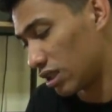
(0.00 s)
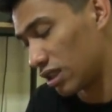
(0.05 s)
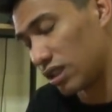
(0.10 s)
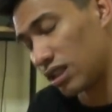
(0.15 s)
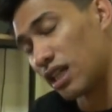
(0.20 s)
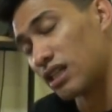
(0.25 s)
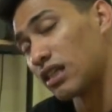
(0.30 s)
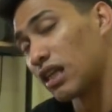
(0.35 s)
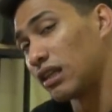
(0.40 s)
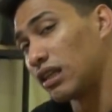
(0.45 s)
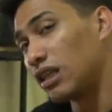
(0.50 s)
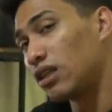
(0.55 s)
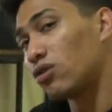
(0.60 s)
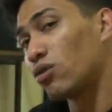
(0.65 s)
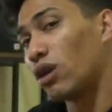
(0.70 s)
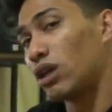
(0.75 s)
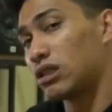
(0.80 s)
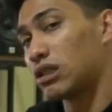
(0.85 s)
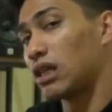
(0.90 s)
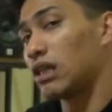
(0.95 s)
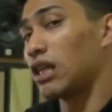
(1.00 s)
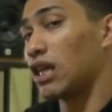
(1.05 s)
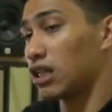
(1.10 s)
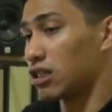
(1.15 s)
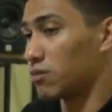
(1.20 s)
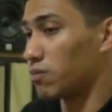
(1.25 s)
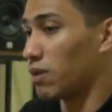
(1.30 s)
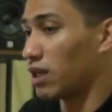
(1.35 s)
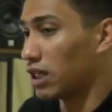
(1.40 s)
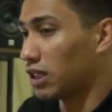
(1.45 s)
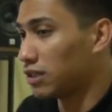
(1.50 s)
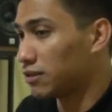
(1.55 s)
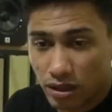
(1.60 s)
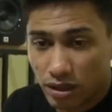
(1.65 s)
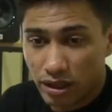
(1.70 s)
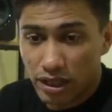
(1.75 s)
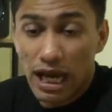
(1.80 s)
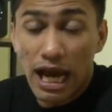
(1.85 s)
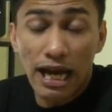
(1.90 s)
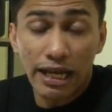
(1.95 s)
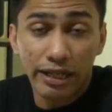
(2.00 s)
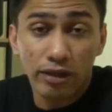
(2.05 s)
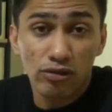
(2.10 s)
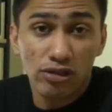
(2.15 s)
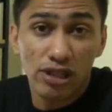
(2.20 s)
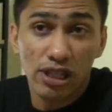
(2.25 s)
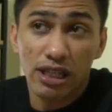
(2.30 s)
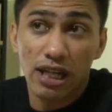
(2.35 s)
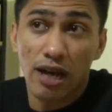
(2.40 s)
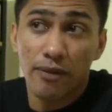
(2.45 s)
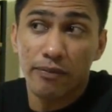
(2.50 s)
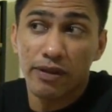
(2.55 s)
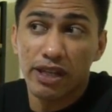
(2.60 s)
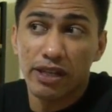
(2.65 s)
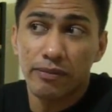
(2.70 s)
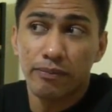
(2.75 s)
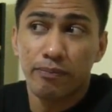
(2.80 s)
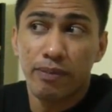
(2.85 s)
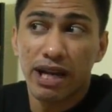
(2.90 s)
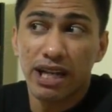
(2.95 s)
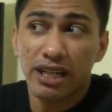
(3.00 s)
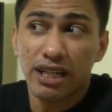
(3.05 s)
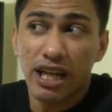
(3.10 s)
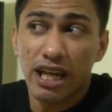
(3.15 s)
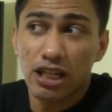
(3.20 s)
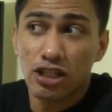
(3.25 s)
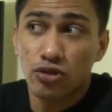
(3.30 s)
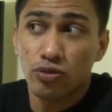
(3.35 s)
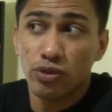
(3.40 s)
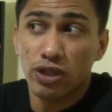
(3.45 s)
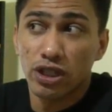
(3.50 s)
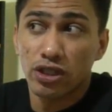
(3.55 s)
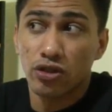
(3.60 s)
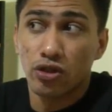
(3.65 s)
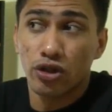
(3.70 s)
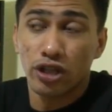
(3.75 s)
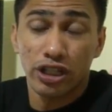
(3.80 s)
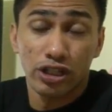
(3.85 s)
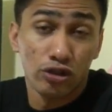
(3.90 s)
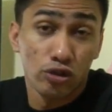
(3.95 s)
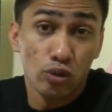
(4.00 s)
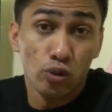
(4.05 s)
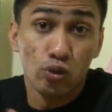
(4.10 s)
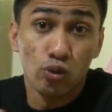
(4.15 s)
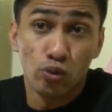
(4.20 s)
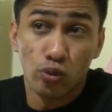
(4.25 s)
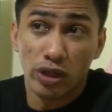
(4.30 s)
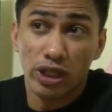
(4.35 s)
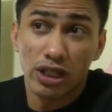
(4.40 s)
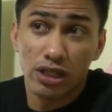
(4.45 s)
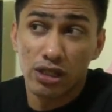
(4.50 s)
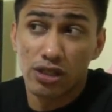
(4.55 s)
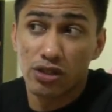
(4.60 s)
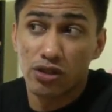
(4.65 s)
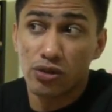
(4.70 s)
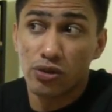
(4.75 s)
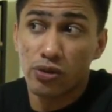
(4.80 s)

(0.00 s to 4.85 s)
nasa dito kayo sa next play, i-announce na namin by next week or in 2 weeks.